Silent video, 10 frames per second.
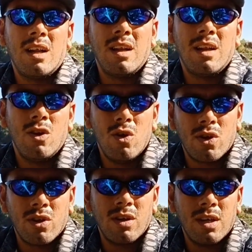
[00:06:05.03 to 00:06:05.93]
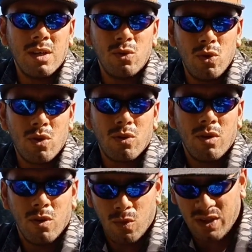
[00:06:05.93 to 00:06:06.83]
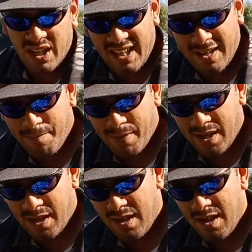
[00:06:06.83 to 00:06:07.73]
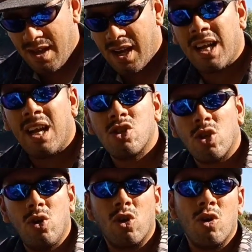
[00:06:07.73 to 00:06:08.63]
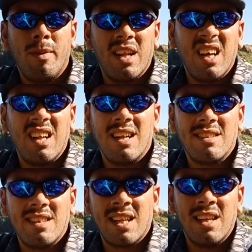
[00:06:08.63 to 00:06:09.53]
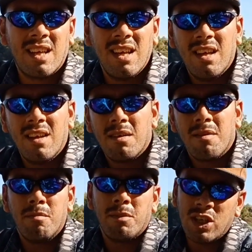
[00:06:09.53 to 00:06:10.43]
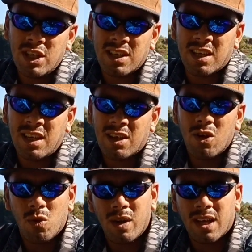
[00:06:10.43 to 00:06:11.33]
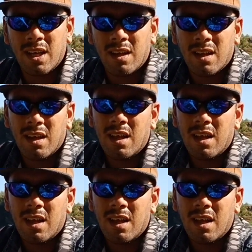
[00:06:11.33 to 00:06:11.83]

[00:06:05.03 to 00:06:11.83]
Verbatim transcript: لي لور دور ولا لي رابالا هكا نشرح لكم على لي تكنيك ماشي لي تكنيك ولكن